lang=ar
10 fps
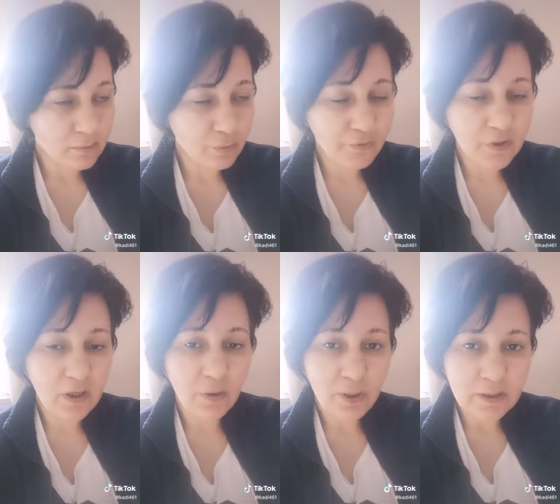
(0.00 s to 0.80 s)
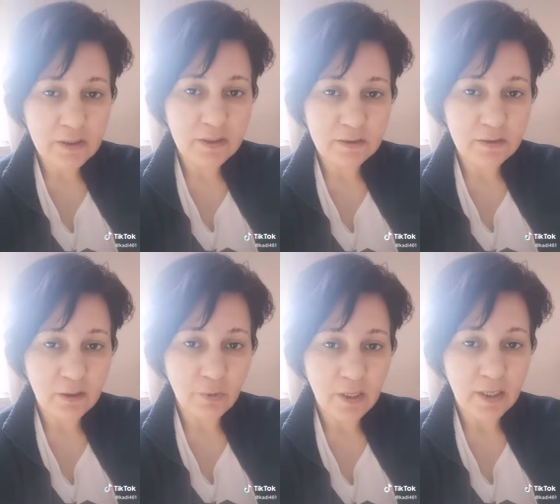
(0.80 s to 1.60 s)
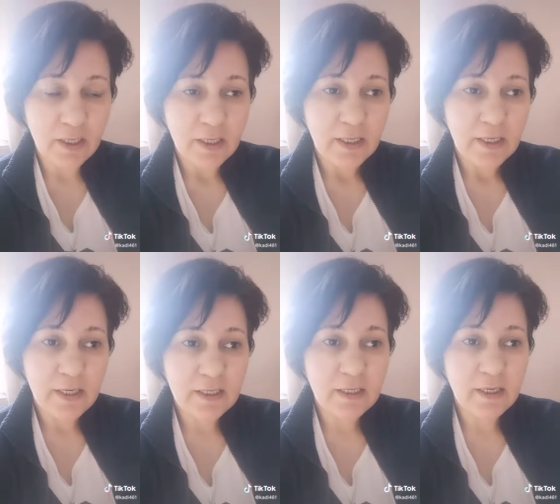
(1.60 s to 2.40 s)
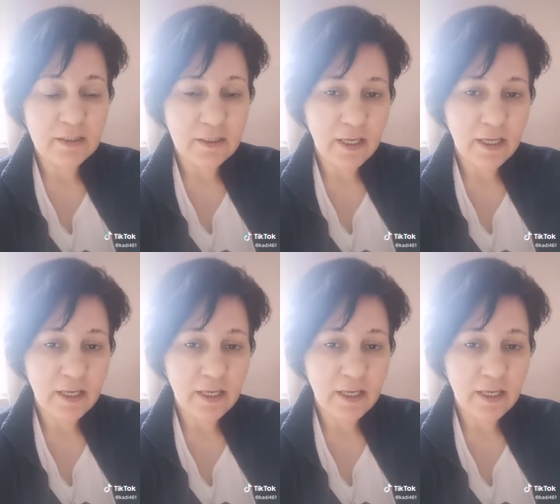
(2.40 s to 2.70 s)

وفق قوانين الدولة لكن هذا